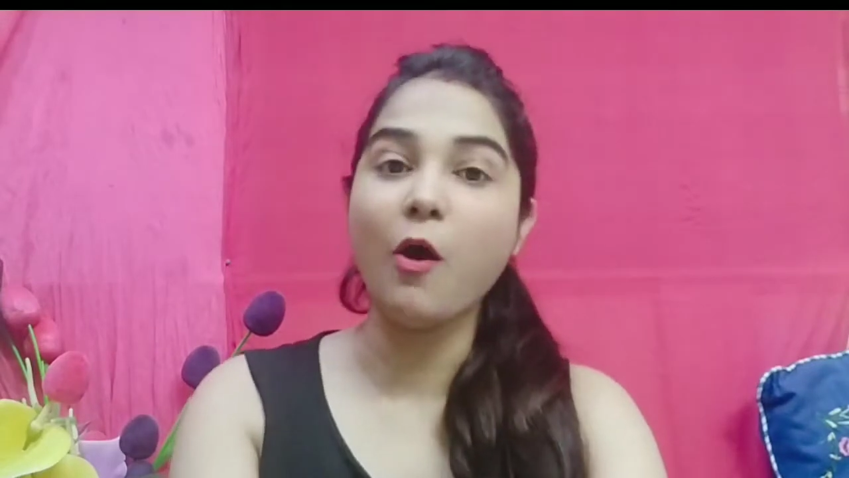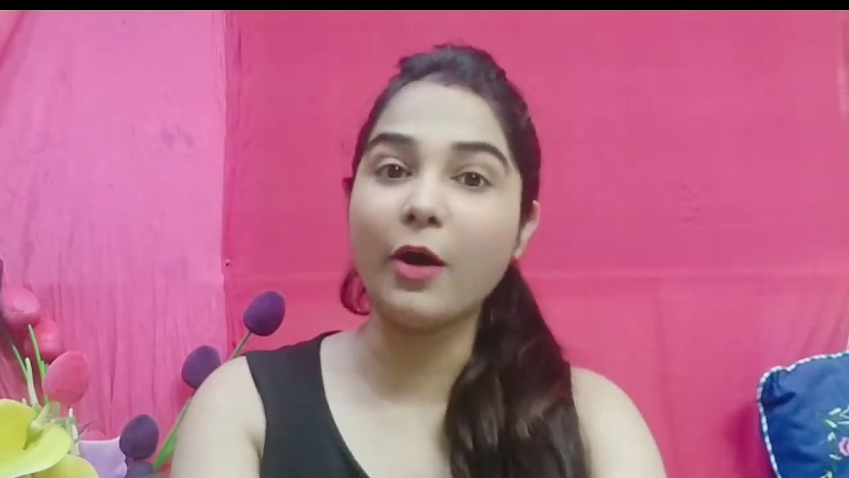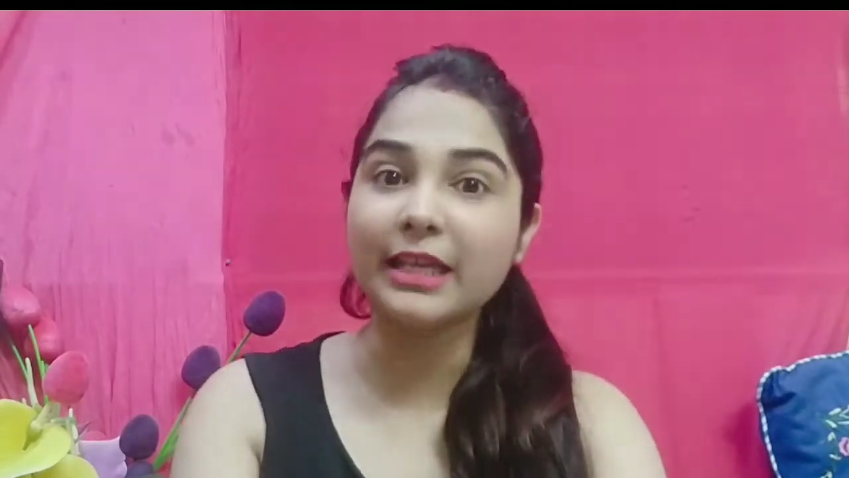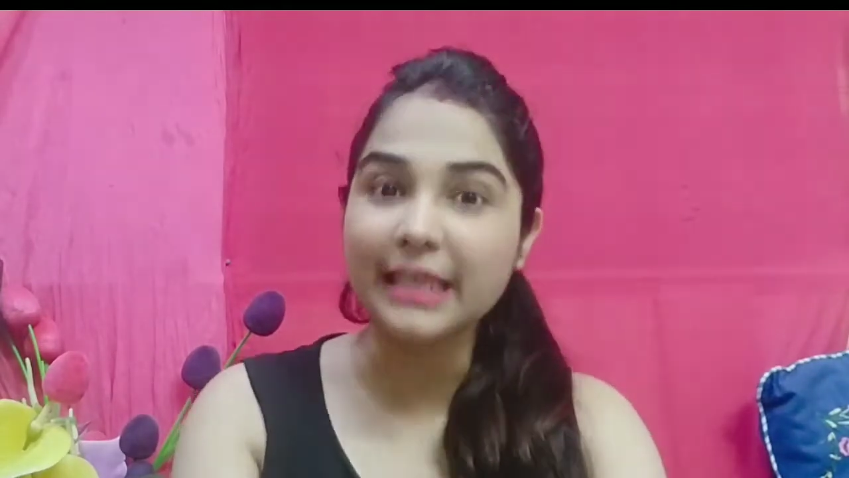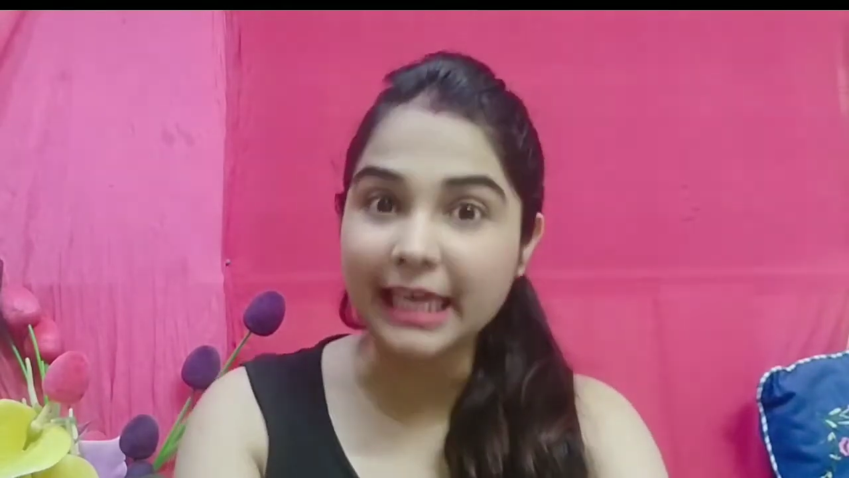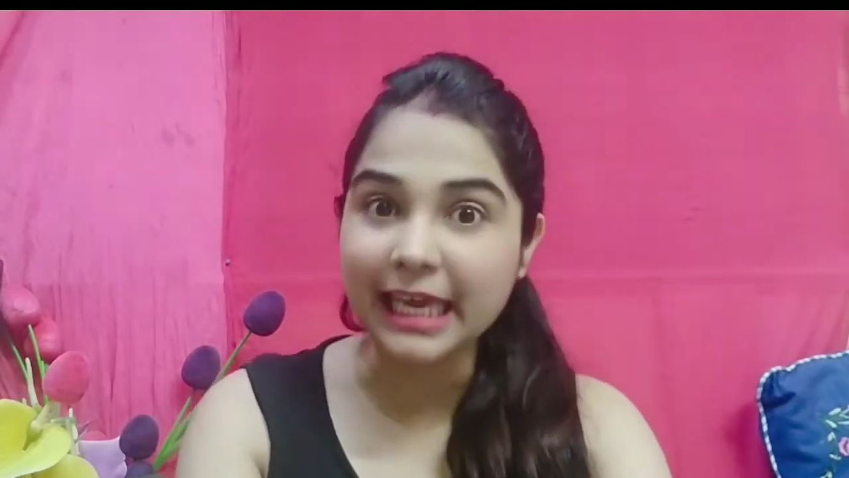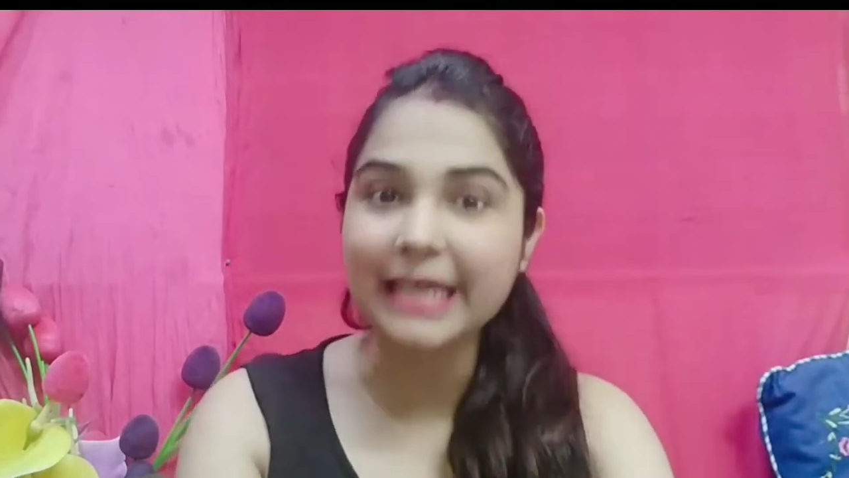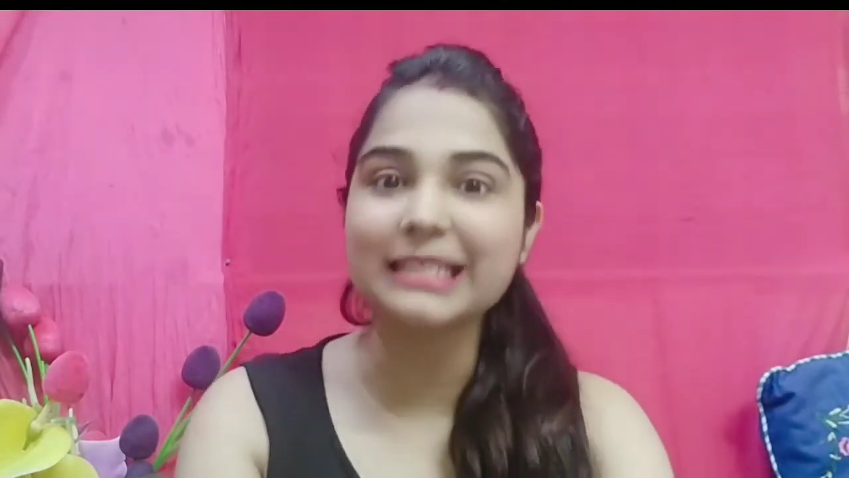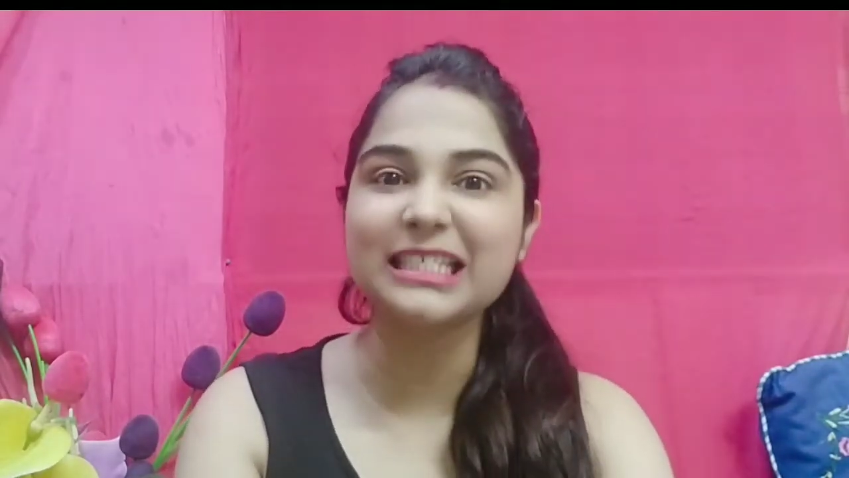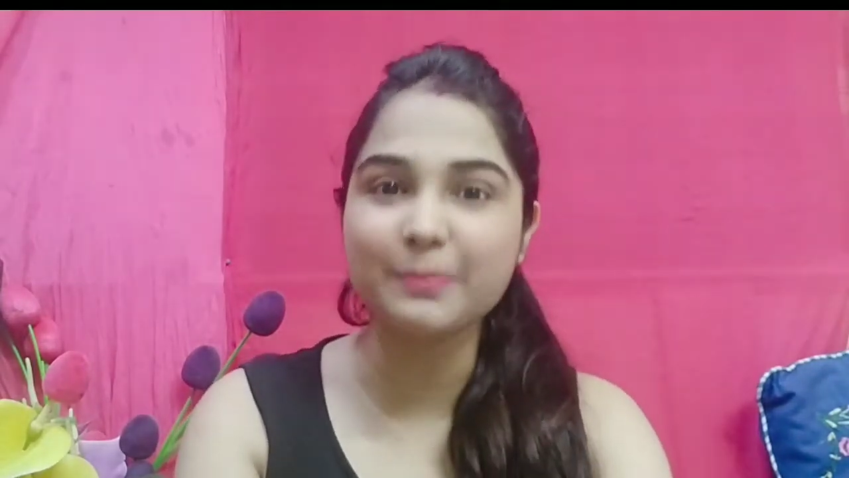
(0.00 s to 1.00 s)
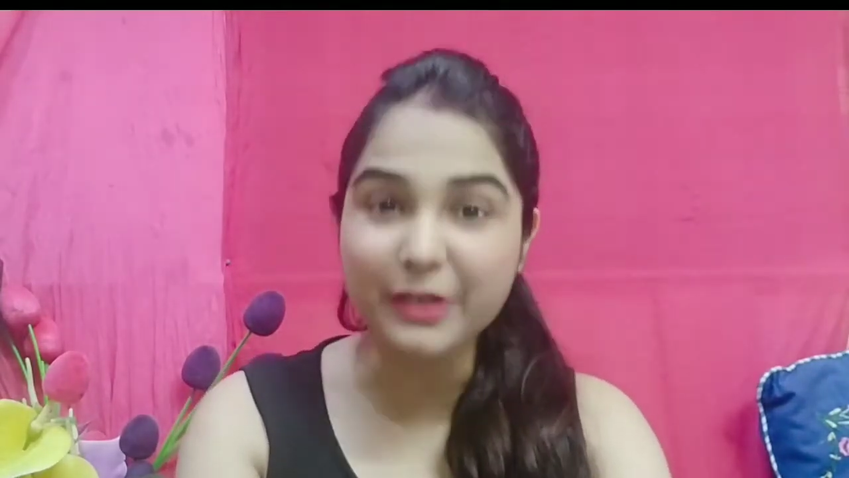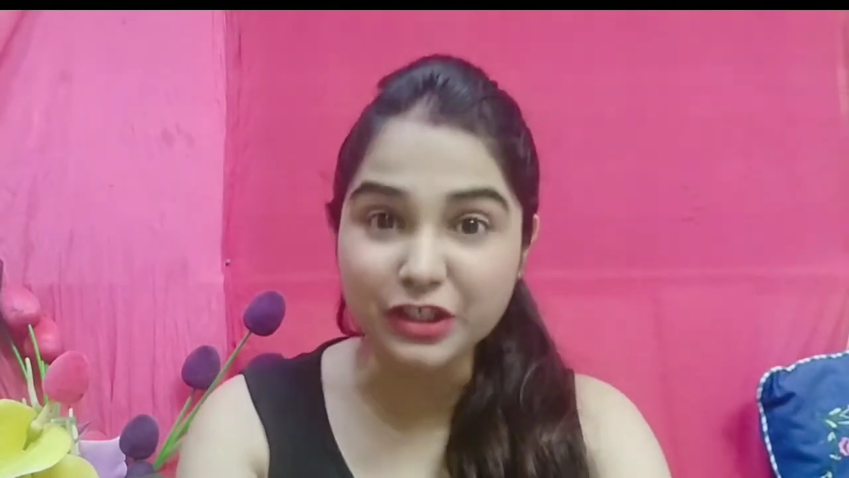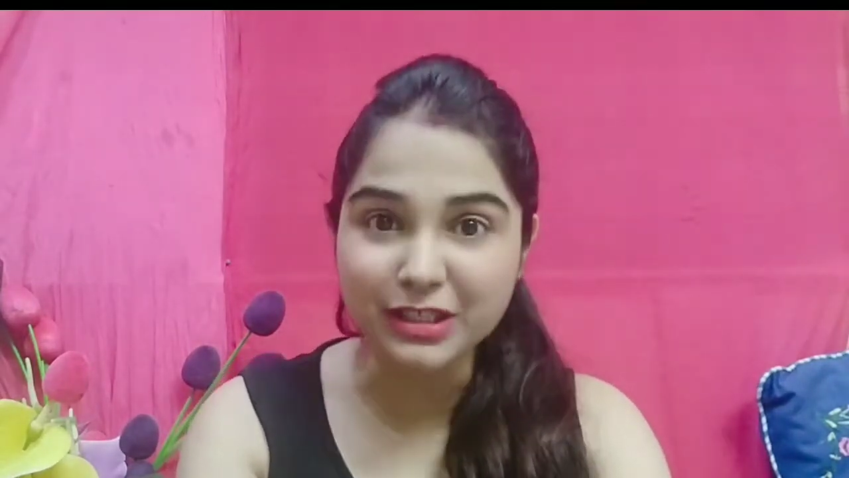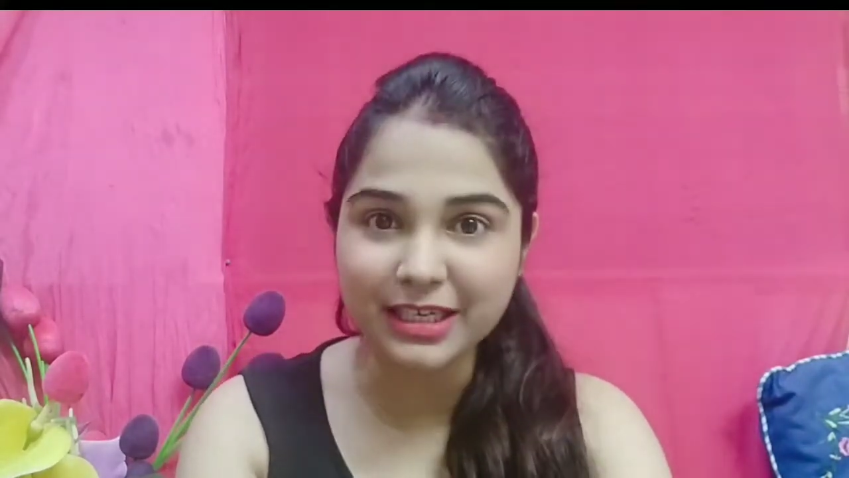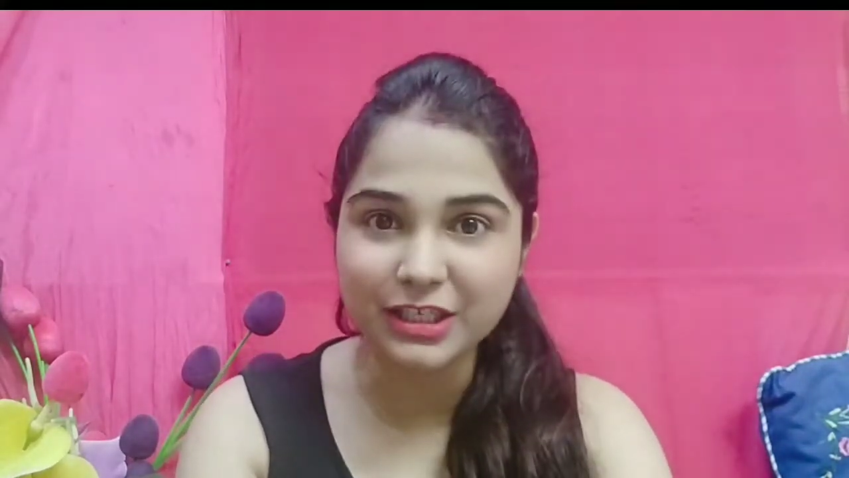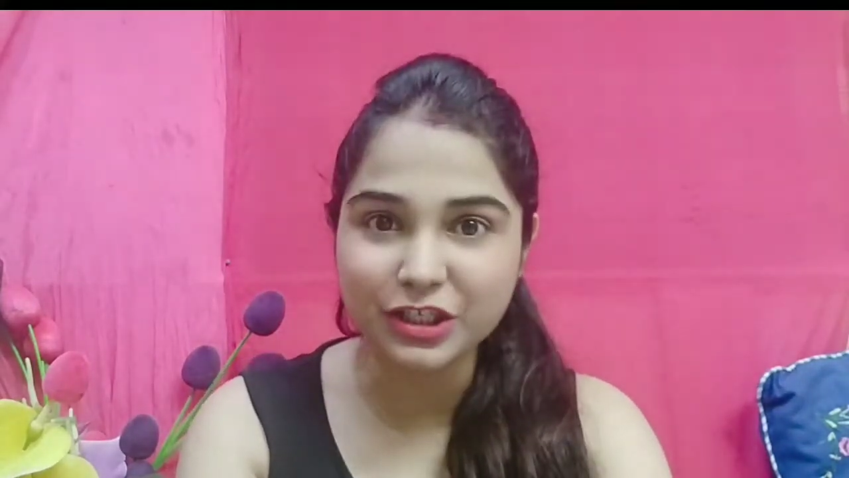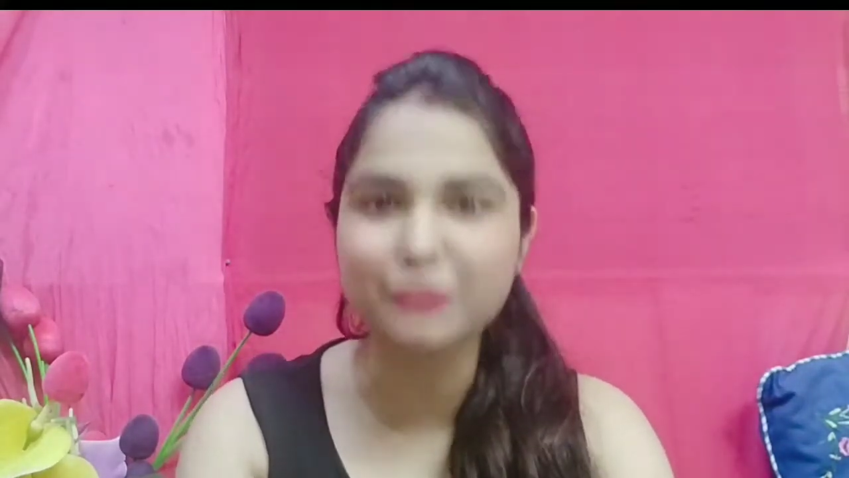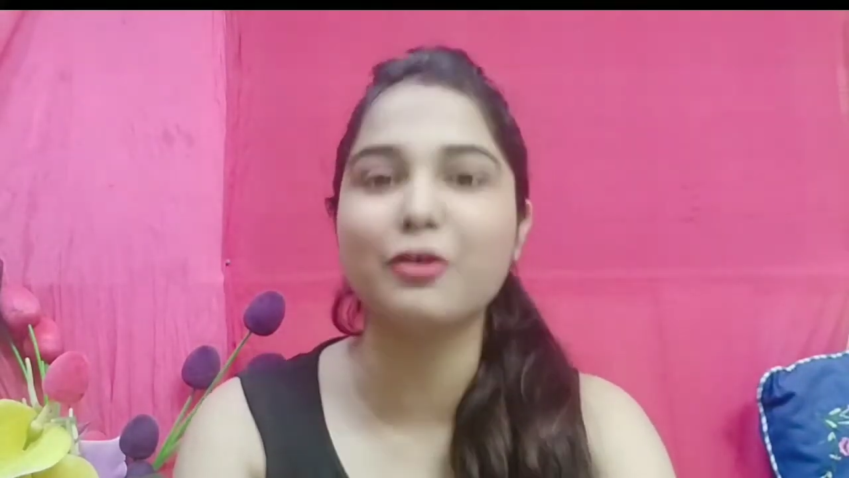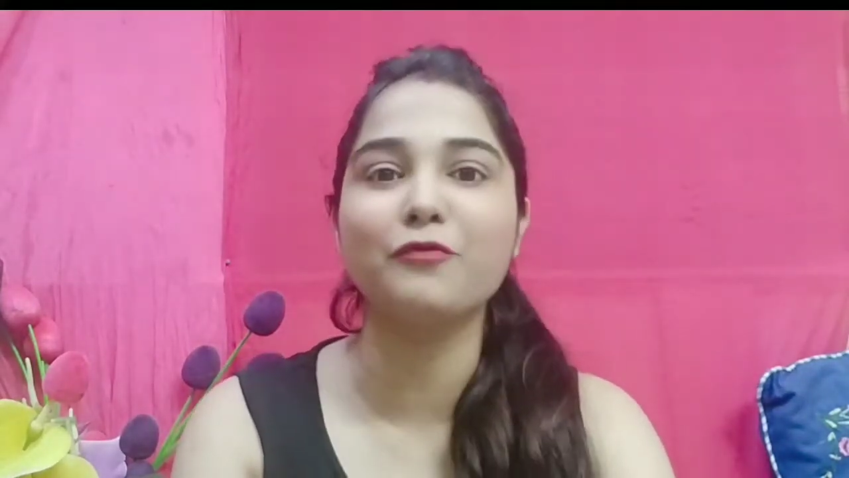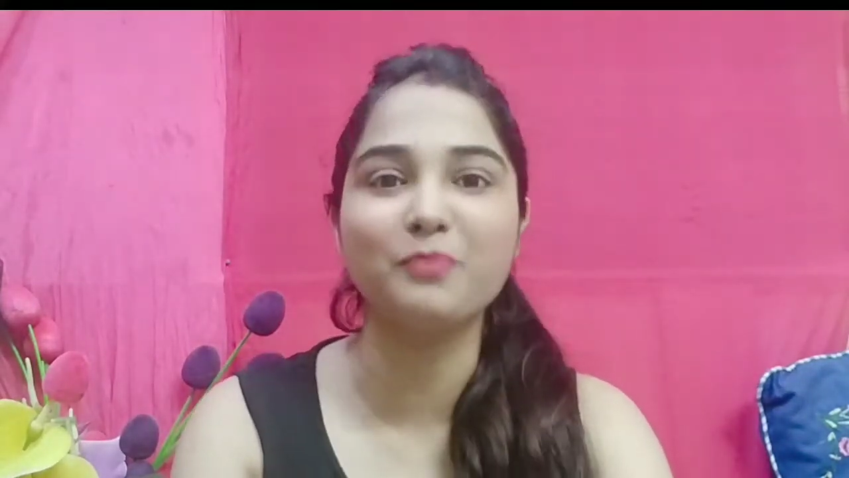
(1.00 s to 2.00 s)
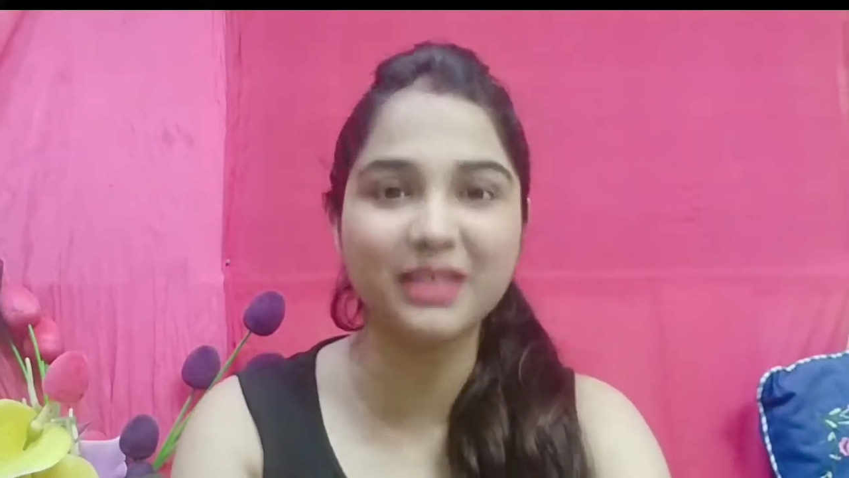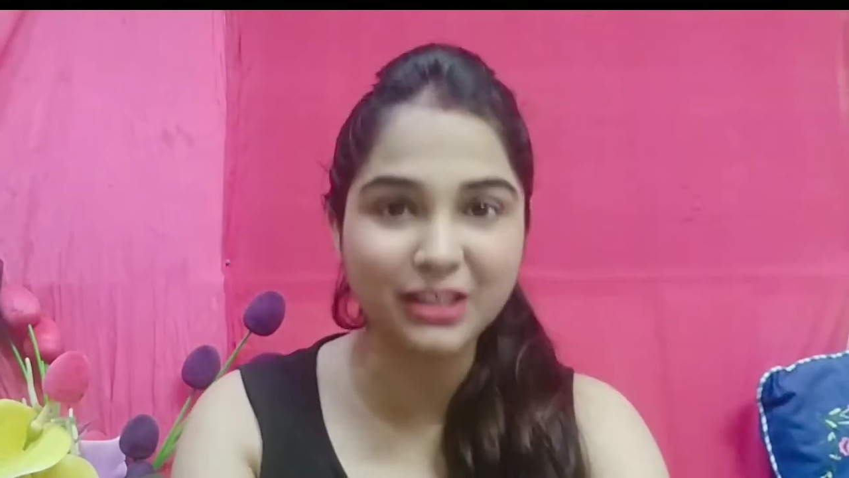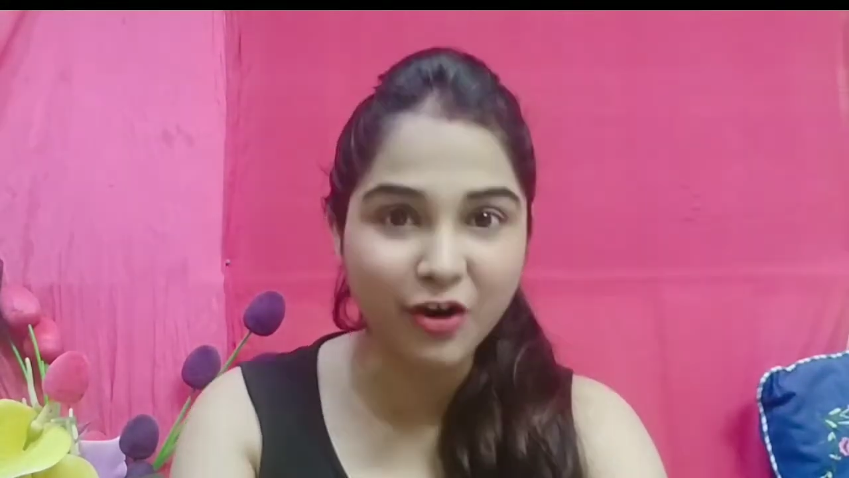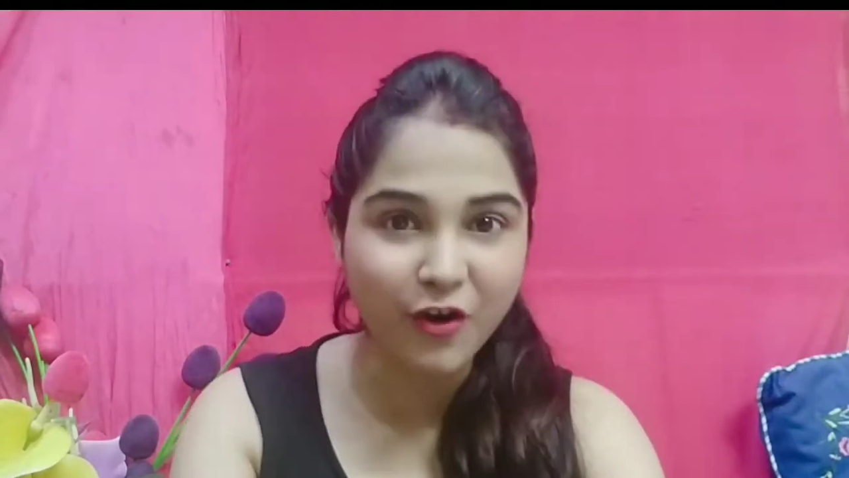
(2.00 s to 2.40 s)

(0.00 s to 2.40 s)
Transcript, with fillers: और ये है स्पेशल एडिशन ऑफ मिंत्रा